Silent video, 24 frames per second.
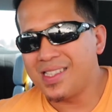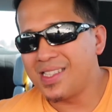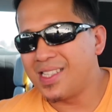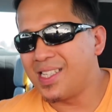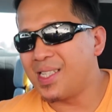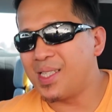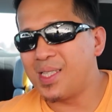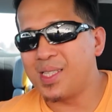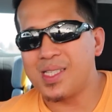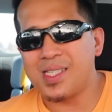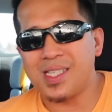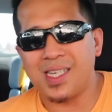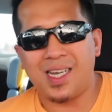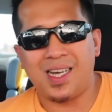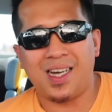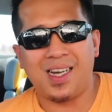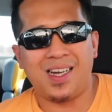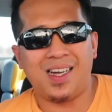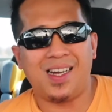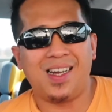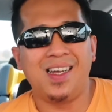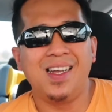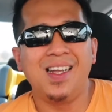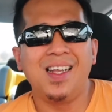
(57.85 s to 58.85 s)
dito
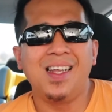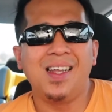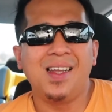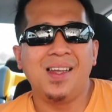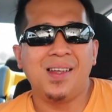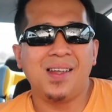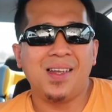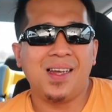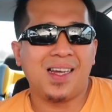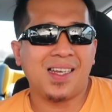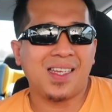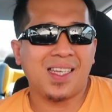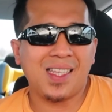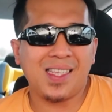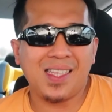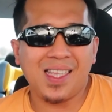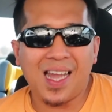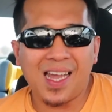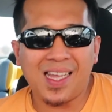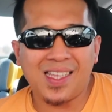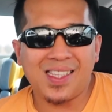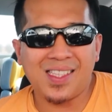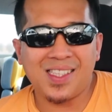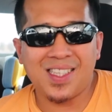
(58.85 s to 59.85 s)
sa uh,
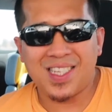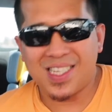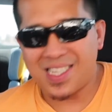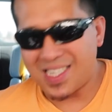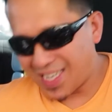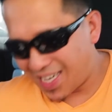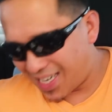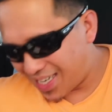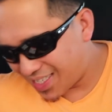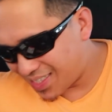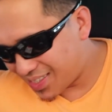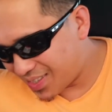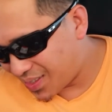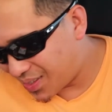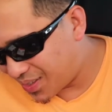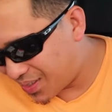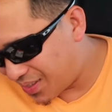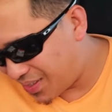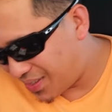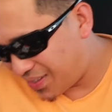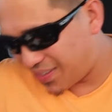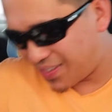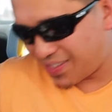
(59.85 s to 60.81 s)
gitna ng desierto.